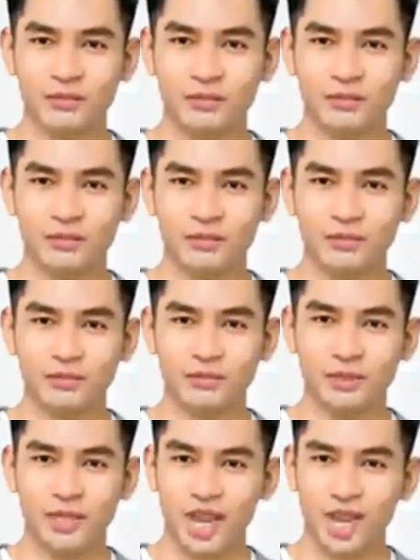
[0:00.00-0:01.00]
Aku
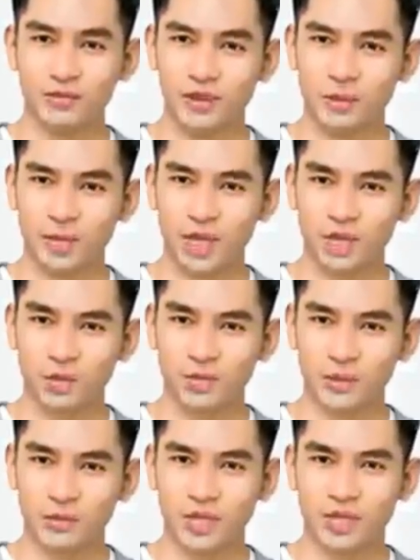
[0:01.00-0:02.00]
Lutfi.
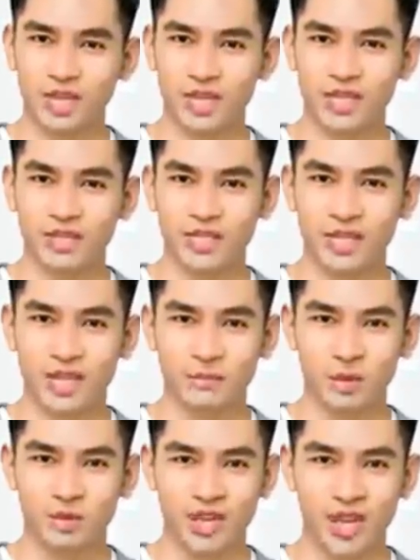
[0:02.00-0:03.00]
Jika kamu tidak
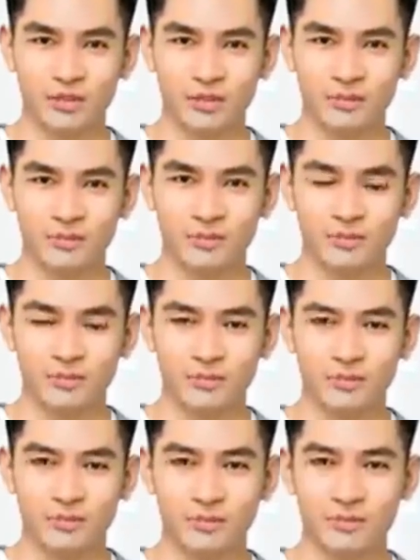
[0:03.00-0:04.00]
bisa mendapatkan hasil
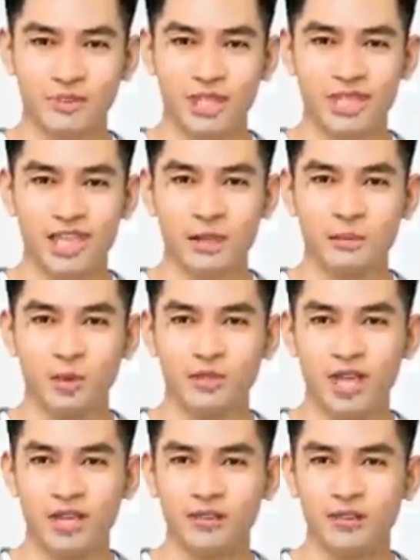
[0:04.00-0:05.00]
yang kamu inginkan,
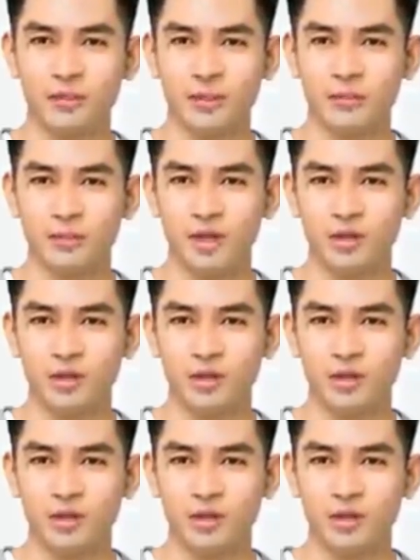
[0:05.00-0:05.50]
pergilah.